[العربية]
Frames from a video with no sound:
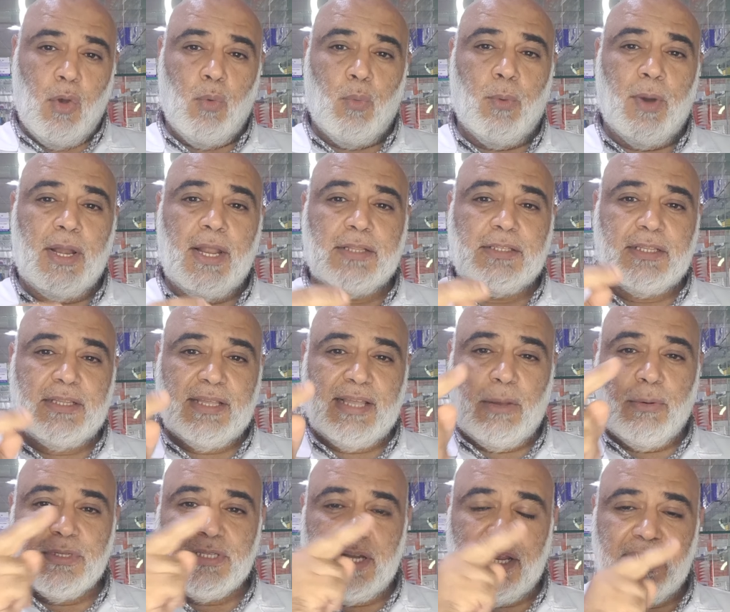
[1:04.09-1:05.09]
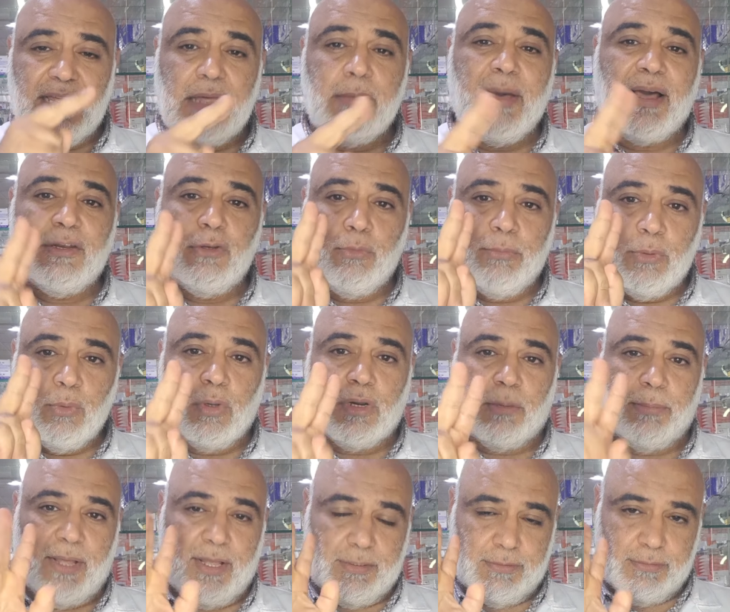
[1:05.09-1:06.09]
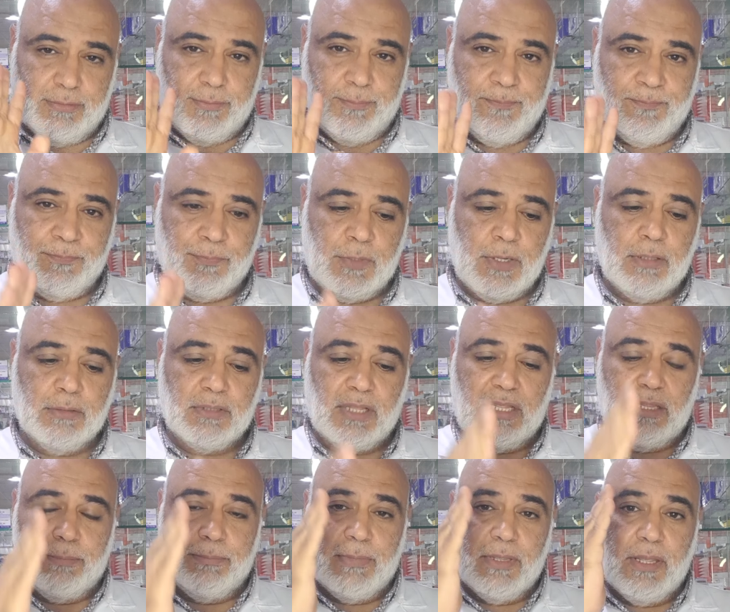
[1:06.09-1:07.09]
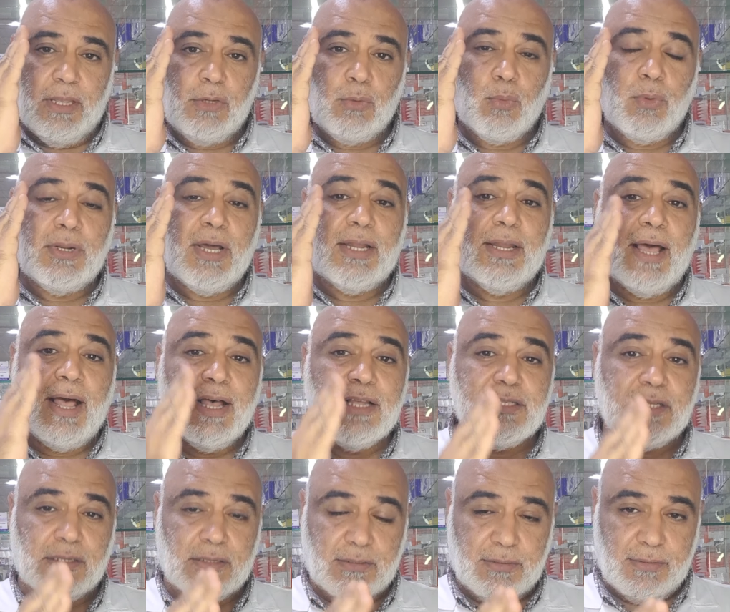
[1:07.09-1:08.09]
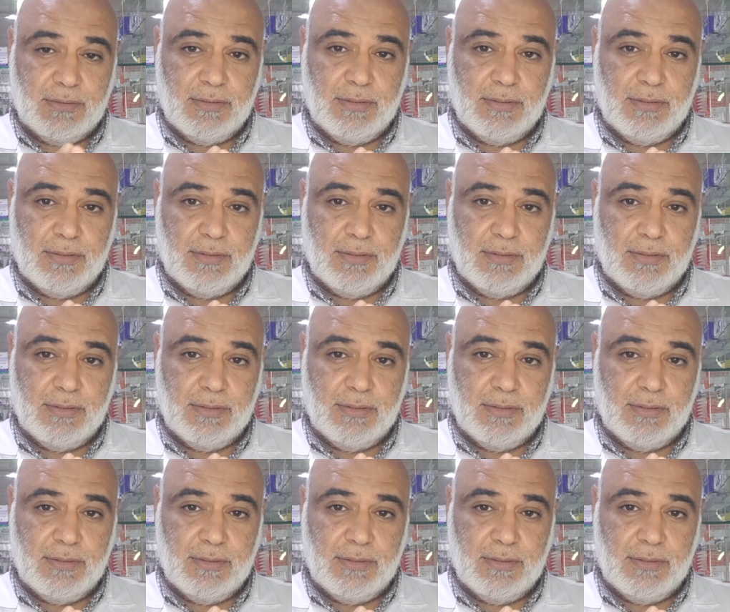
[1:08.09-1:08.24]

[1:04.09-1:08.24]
ولا تتجاوز الايام عن يومين ورا بعض طيب نكون على حذر